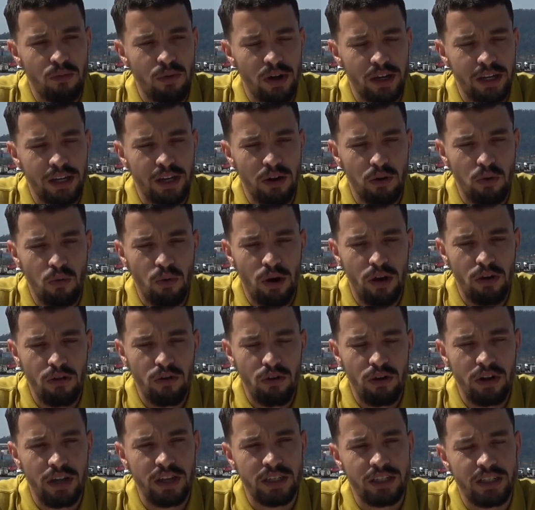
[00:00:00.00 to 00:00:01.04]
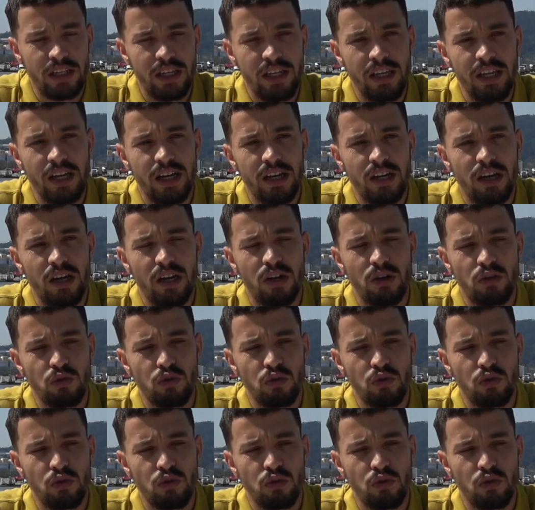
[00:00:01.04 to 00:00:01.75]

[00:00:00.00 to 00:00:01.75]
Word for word: Cualquier jugador eh, sería